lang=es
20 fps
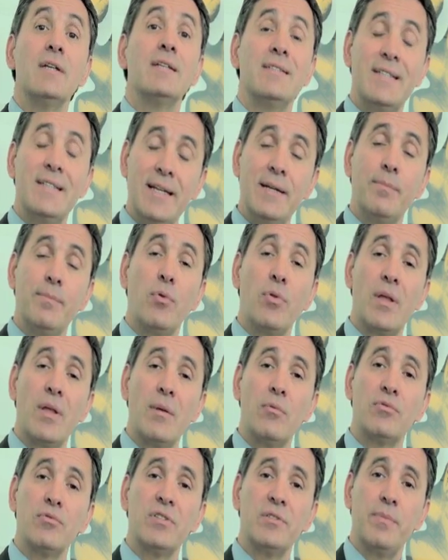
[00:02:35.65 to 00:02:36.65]
sí
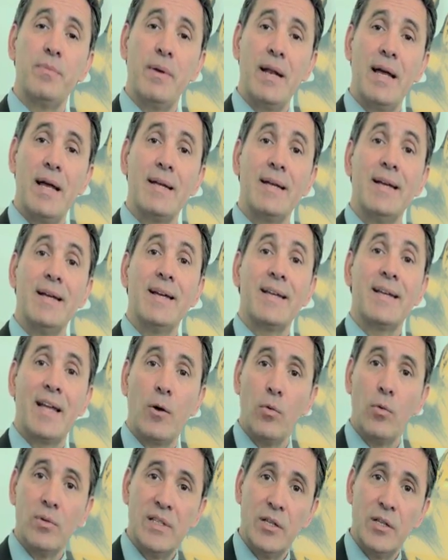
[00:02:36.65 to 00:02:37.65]
podemos esperar
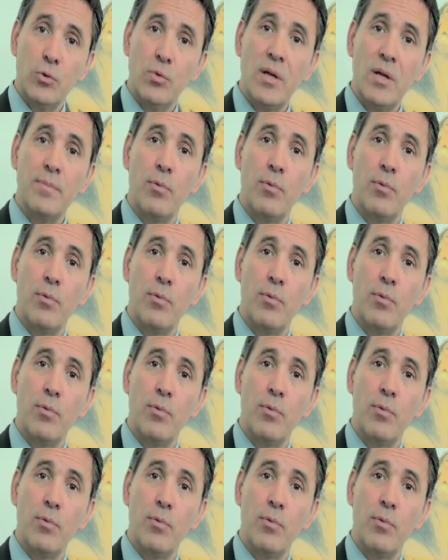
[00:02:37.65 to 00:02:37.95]
que continúe